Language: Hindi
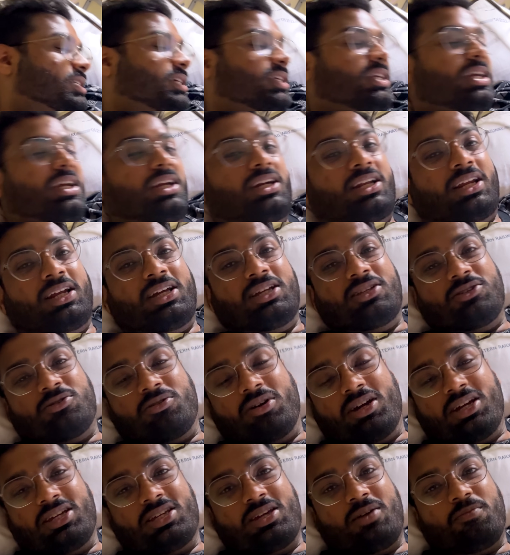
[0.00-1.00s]
ये ट्रेन जो
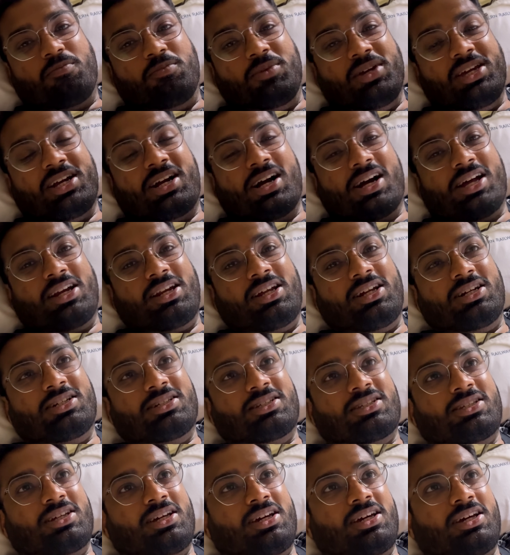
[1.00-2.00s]
है ये बीकानेर
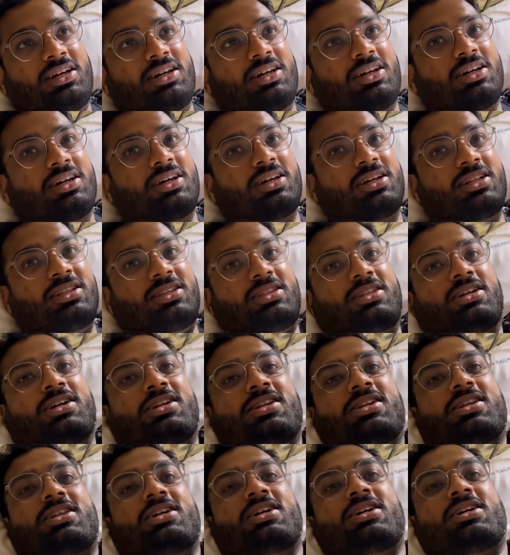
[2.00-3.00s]
से
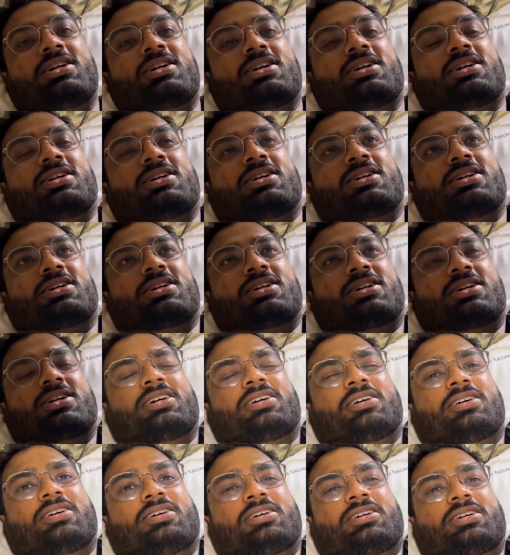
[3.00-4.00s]
दिल्ली
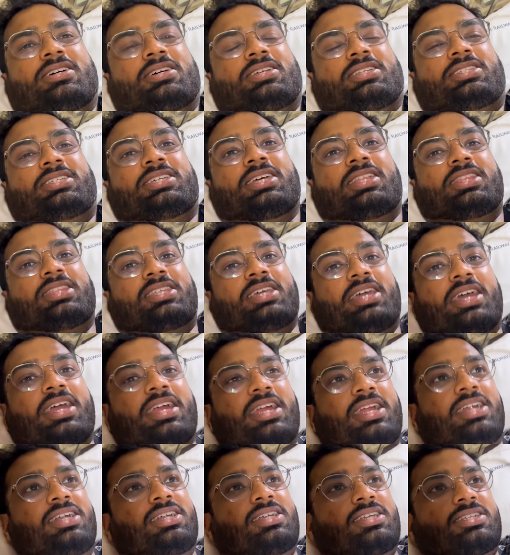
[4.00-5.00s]
चलती है
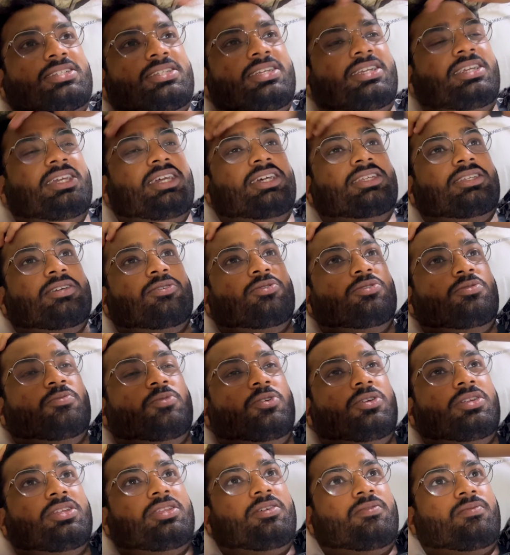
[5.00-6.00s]
इंटरसिटी ऐसे कुछ बोल
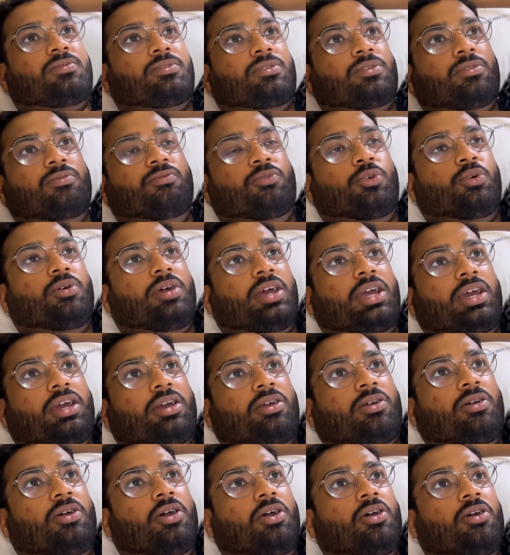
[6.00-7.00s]
रहे थे वो है
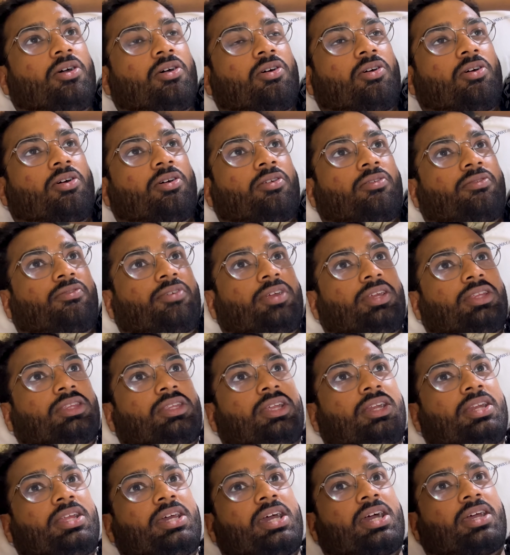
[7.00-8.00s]
और फिर
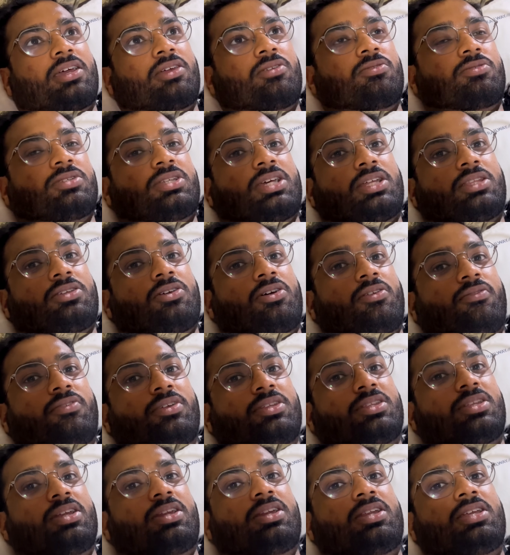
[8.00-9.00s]
दिल्ली आके रुक जाती है और फिर
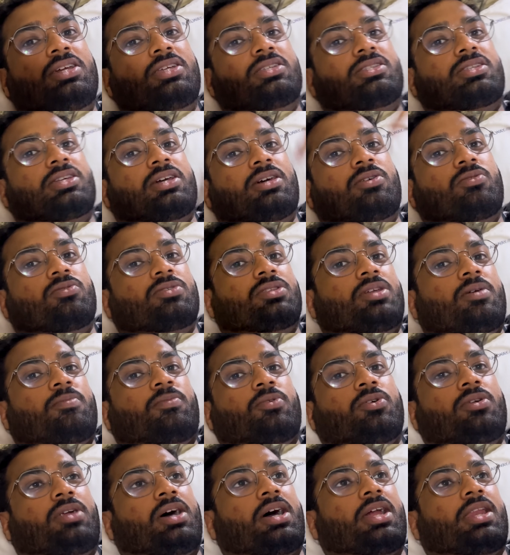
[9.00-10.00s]
दिल्ली से
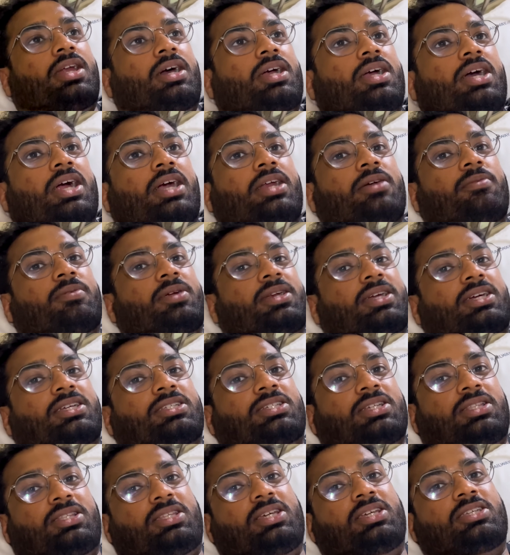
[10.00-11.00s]
उदयपुर अलग गाड़ी बन के
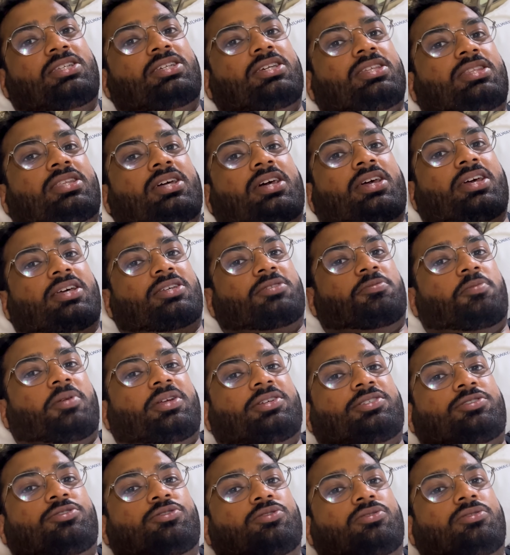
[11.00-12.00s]
चलती है चेतक एक्सप्रेस
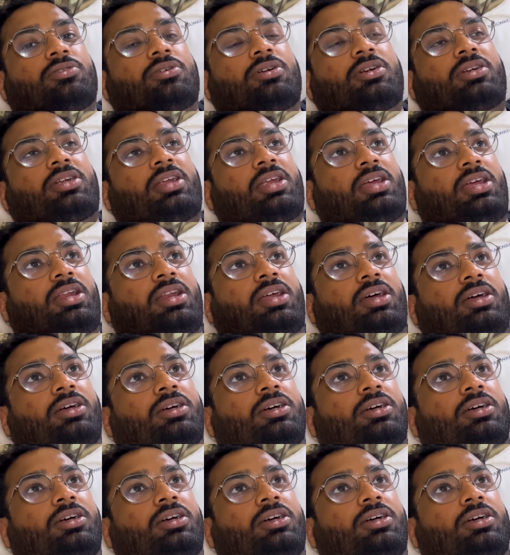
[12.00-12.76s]
जो ट्रेन है